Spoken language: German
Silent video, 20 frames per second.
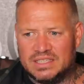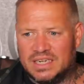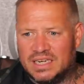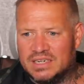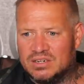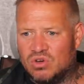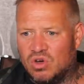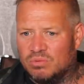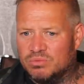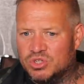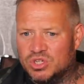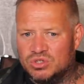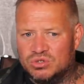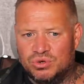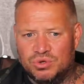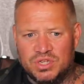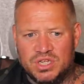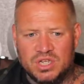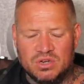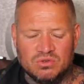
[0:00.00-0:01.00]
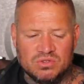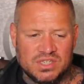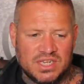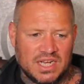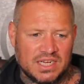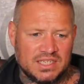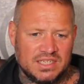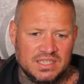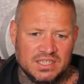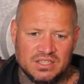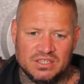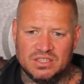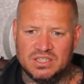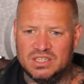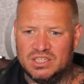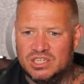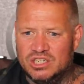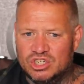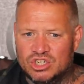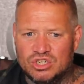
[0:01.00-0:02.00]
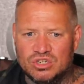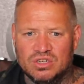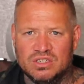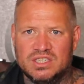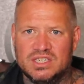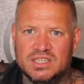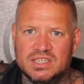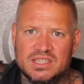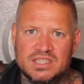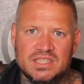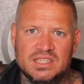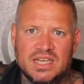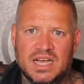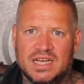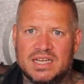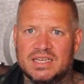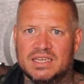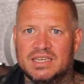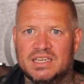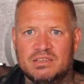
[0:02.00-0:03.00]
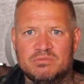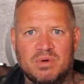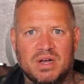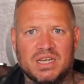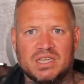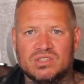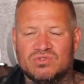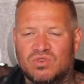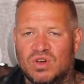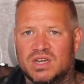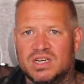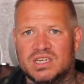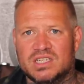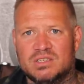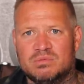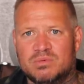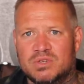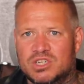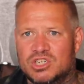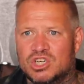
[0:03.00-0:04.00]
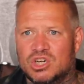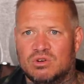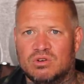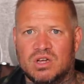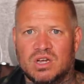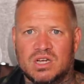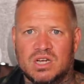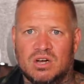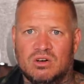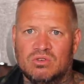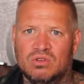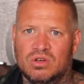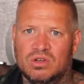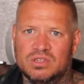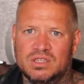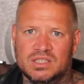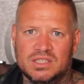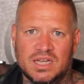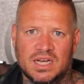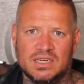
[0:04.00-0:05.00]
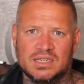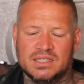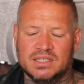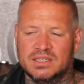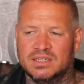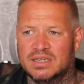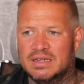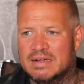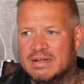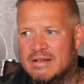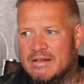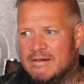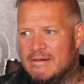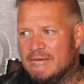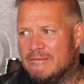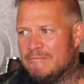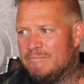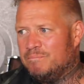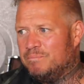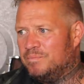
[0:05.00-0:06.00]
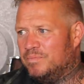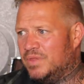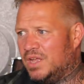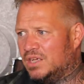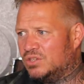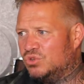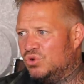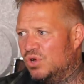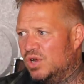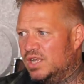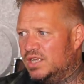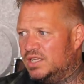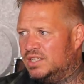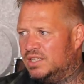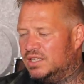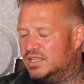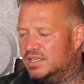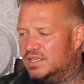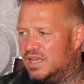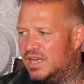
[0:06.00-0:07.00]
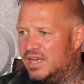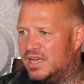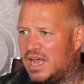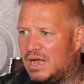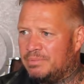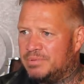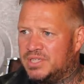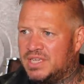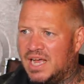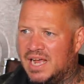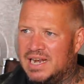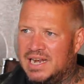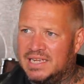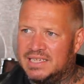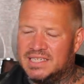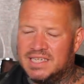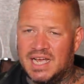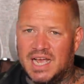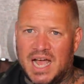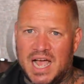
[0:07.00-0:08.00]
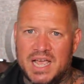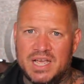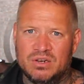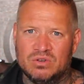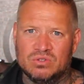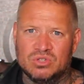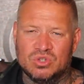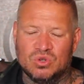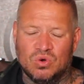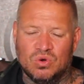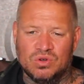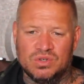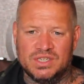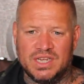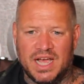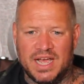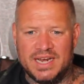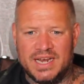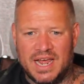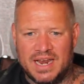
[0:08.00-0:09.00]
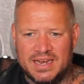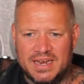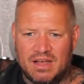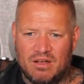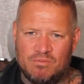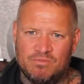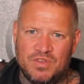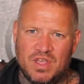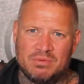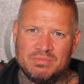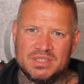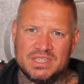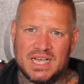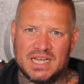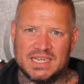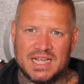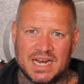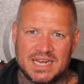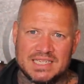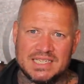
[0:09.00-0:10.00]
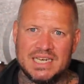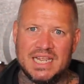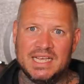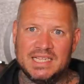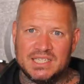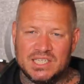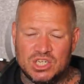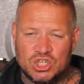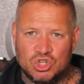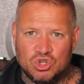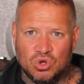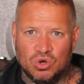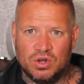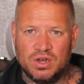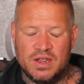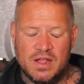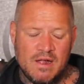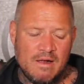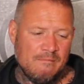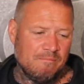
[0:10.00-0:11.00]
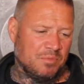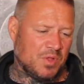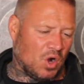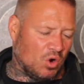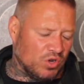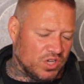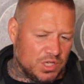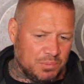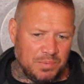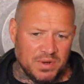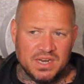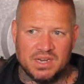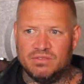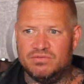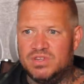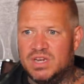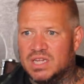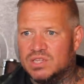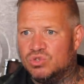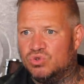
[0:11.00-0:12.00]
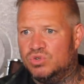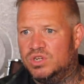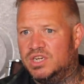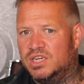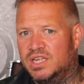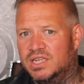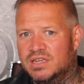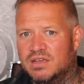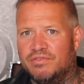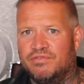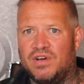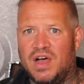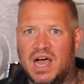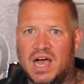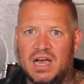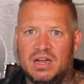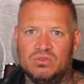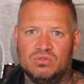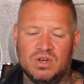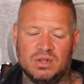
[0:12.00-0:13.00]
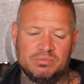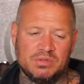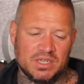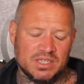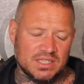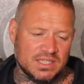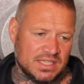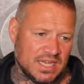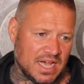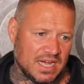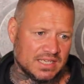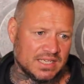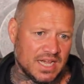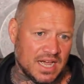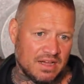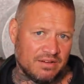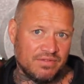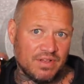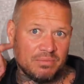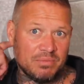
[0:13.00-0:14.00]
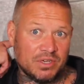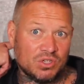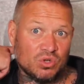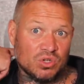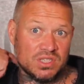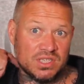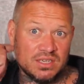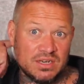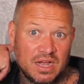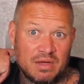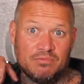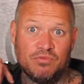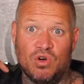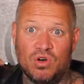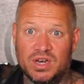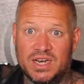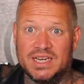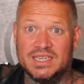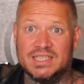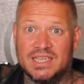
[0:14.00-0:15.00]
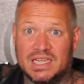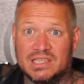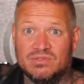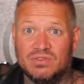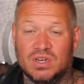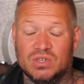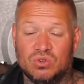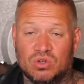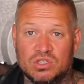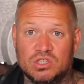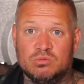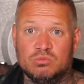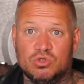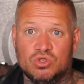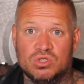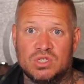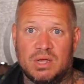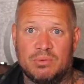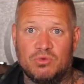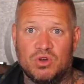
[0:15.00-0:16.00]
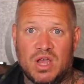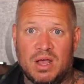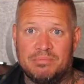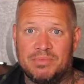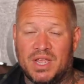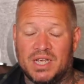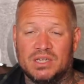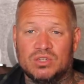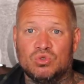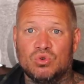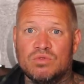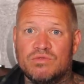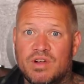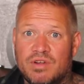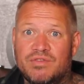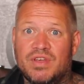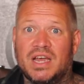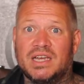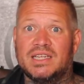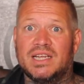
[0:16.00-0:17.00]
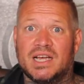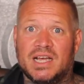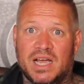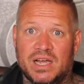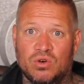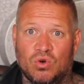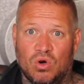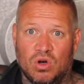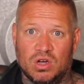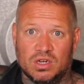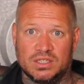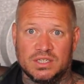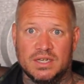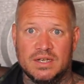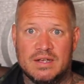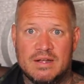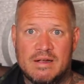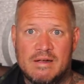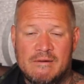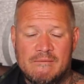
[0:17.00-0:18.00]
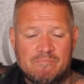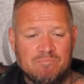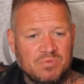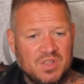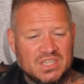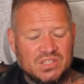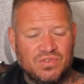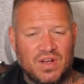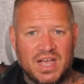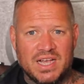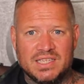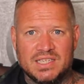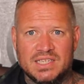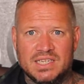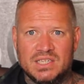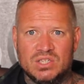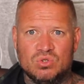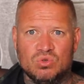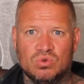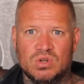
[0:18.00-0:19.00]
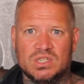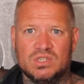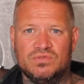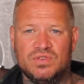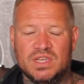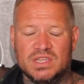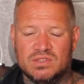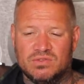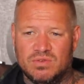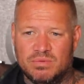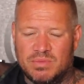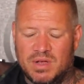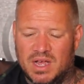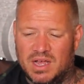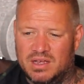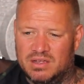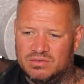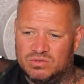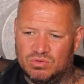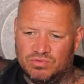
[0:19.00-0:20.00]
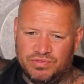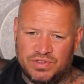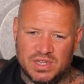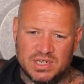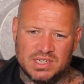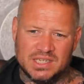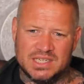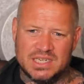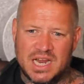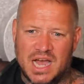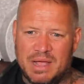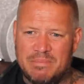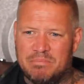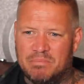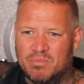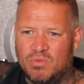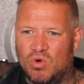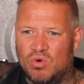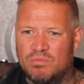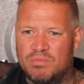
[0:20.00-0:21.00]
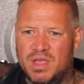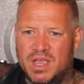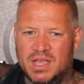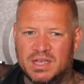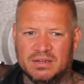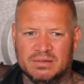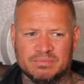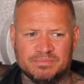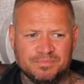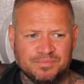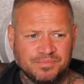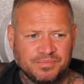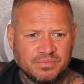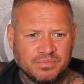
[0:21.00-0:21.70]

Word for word: dann kommst du natürlich hin und sagst, hier sind die T-Shirts, hier ist die Jacke, ich mache jetzt woanders mit, ciao Kakao, Leute, danke. Natürlich äh, gab es da Lästereien und so untereinander und wir haben gesagt, ja, das legt sich schon. Auch ich bin dann wieder zu denen hingefahren und habe dann gesagt, ja, wir haben ja trotzdem da am Wochenende saßen wir da trotzdem zusammen und haben da getrunken, weil wir hatten ja keinen Ort das war jetzt nicht so, dass wir jetzt immer so viel in Kneipen rumhingen,